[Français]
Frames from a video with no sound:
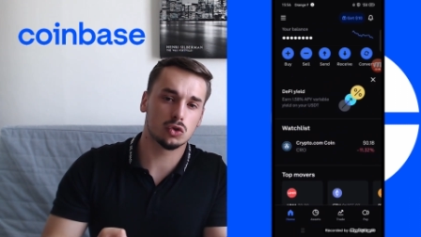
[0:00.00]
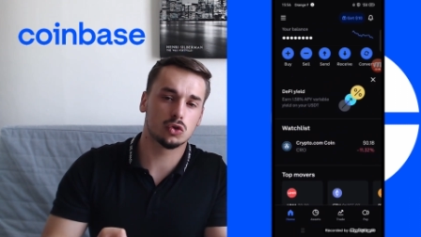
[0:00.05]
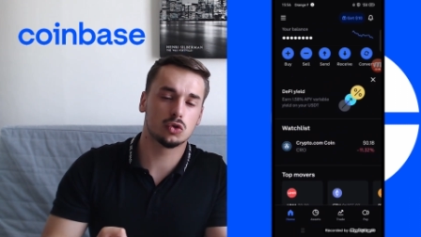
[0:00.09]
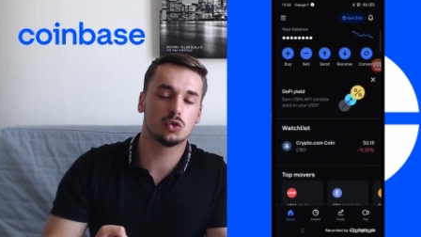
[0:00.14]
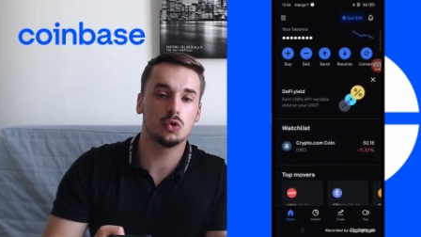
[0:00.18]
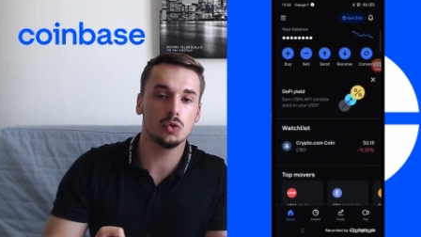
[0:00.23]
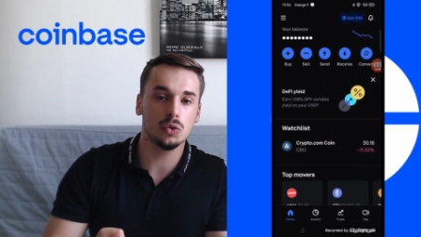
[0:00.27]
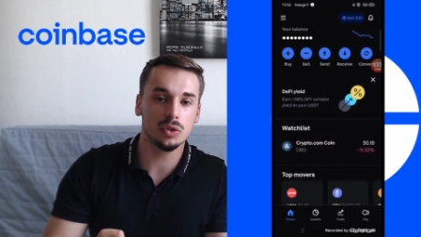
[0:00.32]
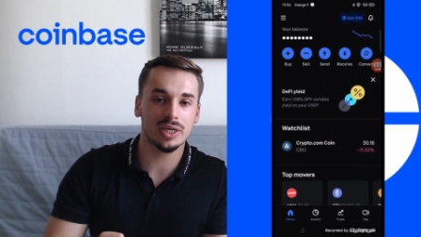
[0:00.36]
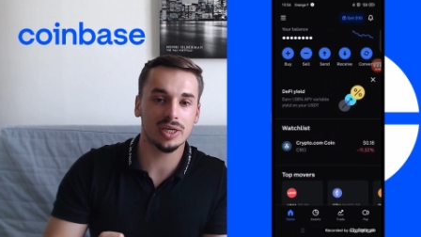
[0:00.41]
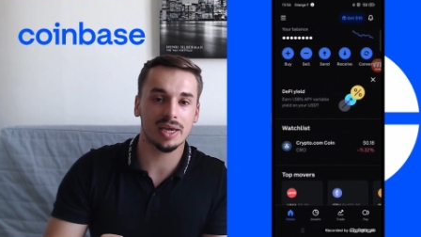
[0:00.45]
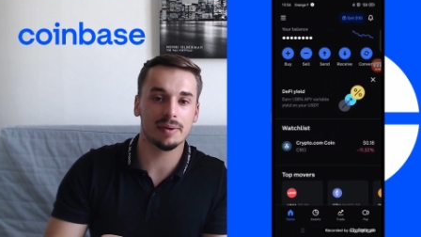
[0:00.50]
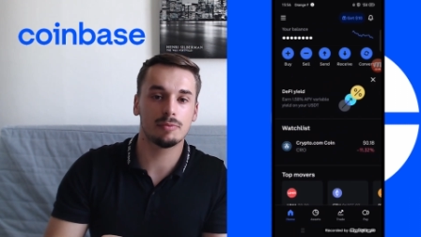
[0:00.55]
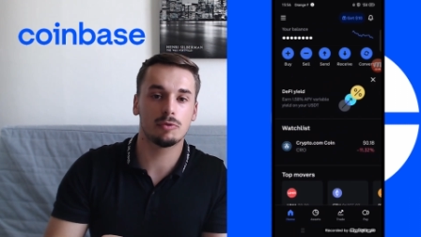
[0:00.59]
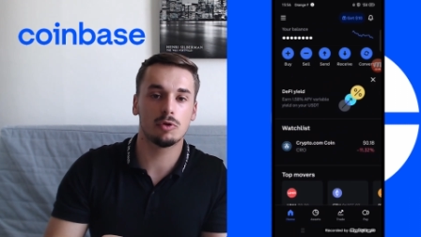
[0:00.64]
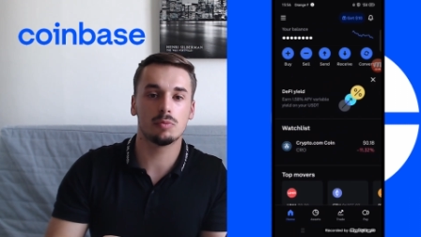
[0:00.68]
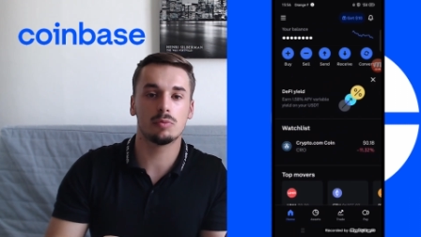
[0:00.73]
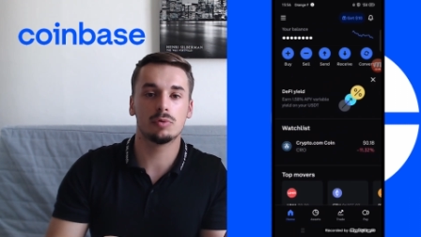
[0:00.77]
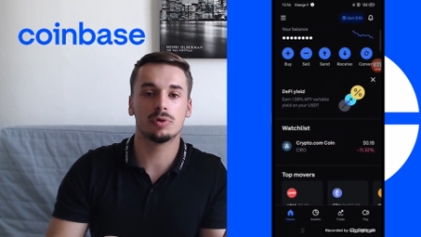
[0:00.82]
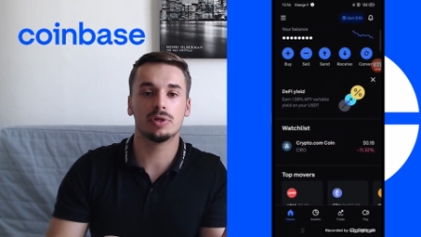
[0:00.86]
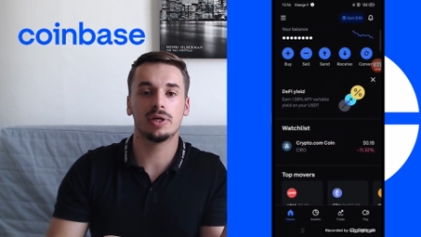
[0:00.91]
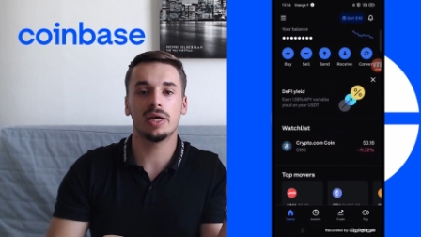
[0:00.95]
d'une
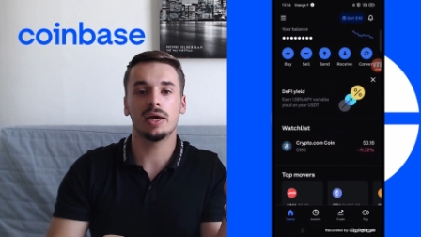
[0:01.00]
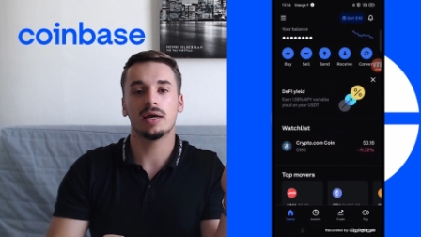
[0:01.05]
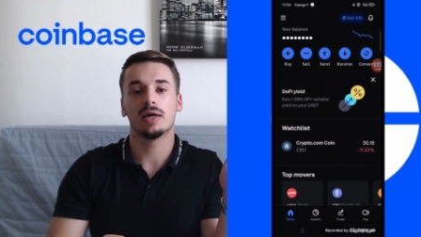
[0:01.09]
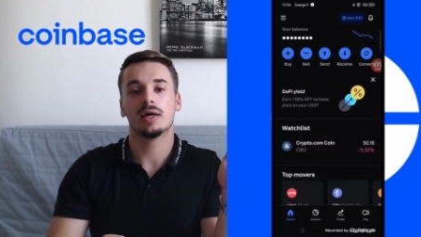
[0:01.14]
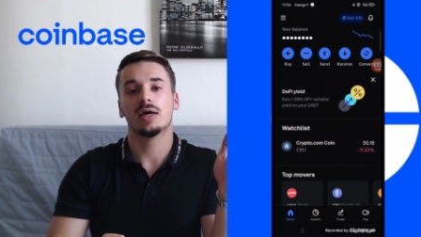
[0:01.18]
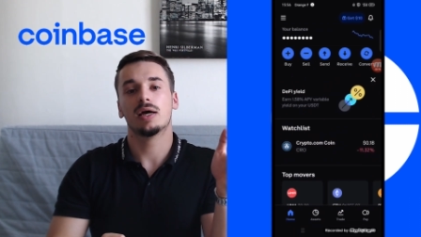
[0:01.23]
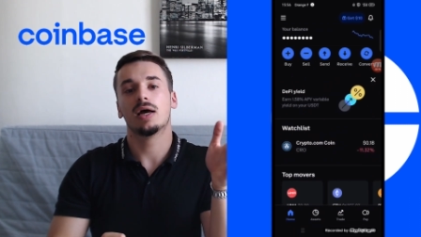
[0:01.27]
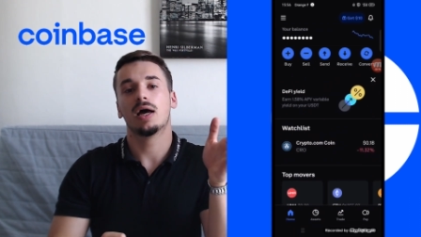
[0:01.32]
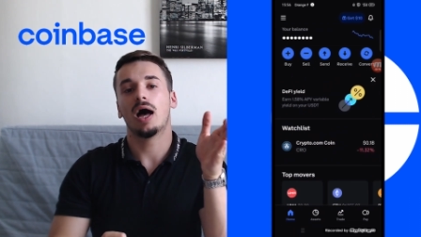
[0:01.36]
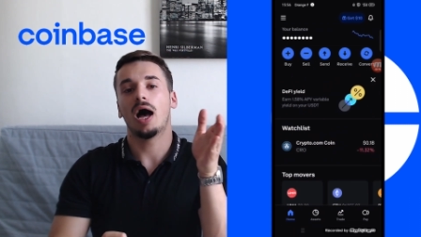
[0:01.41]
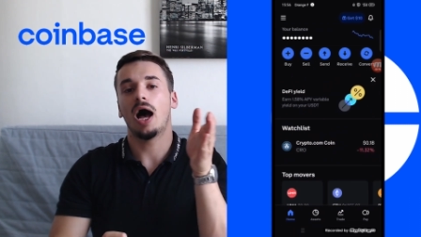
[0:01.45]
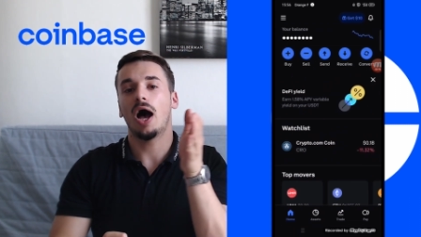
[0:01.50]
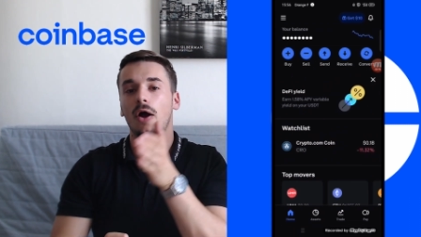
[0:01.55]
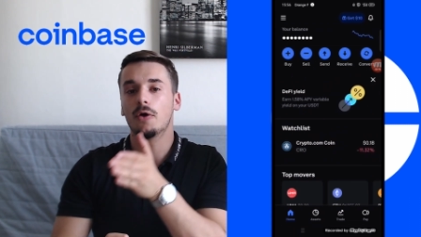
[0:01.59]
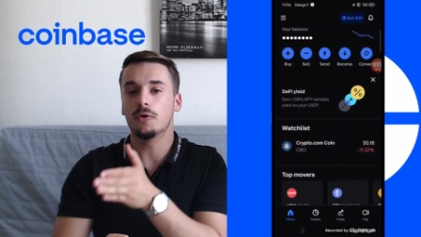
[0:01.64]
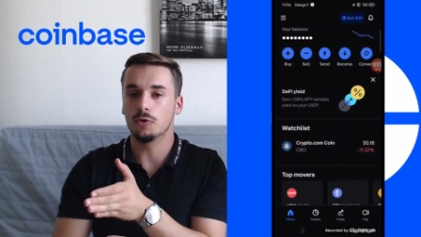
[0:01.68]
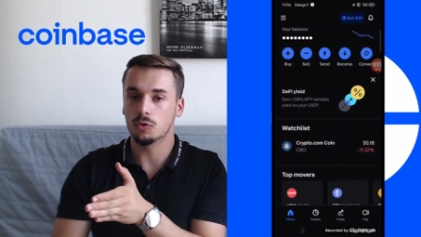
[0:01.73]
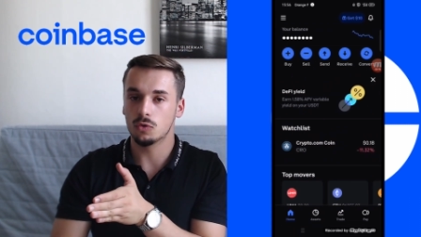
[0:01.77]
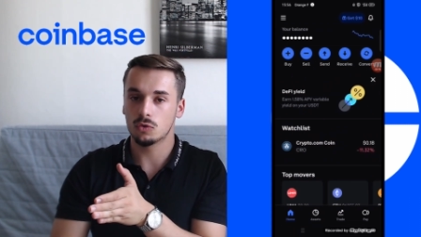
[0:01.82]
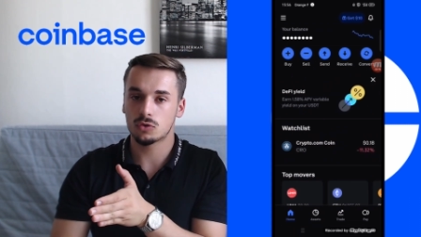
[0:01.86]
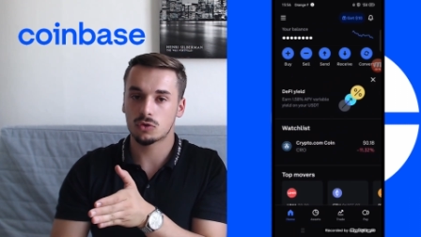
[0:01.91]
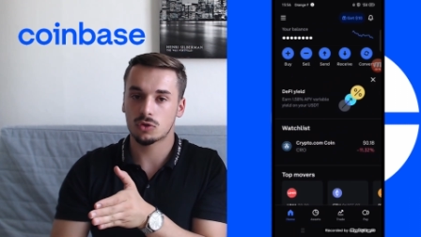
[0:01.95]
crypto-monnaie à
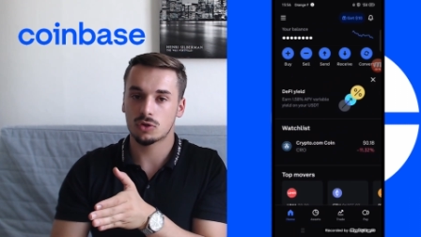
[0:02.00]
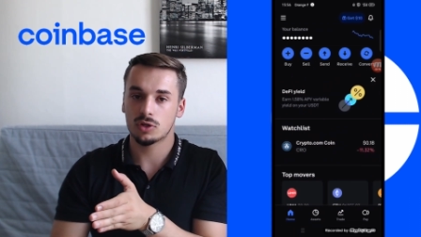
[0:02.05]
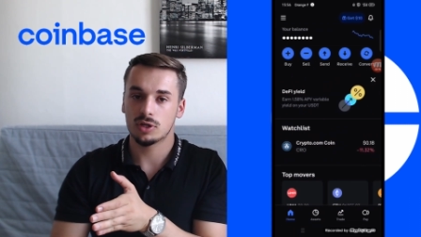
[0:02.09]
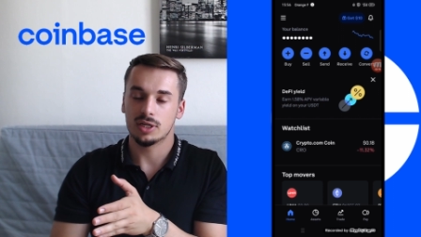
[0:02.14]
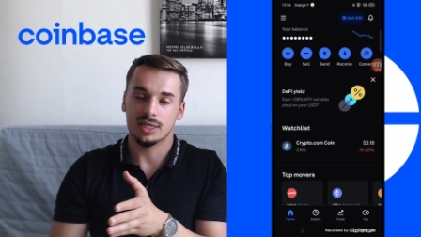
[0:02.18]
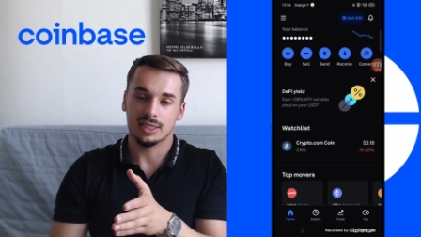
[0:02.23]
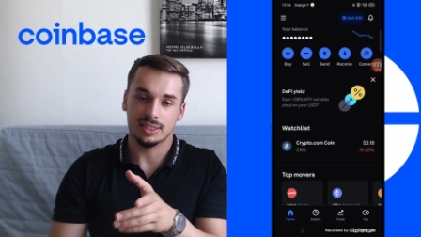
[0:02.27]
une autre.